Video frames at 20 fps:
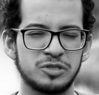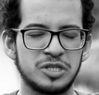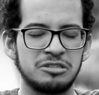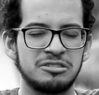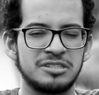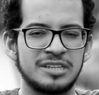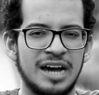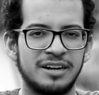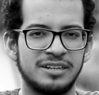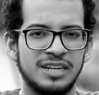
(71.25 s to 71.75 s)
Para
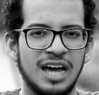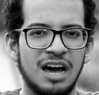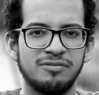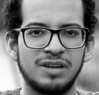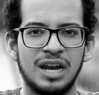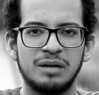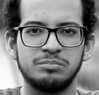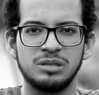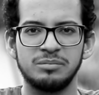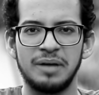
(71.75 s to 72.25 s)
você
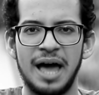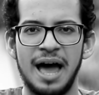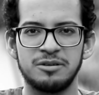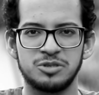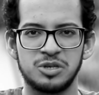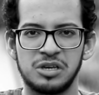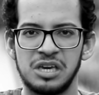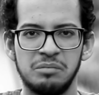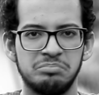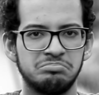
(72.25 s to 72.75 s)
descartar? Falar,
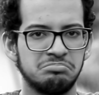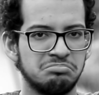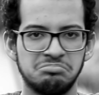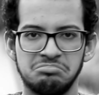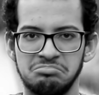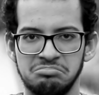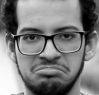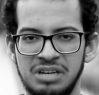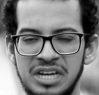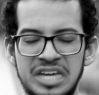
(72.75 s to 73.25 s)
ah, isso aqui
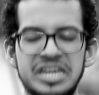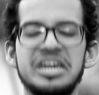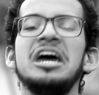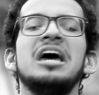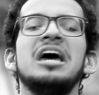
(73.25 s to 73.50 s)
é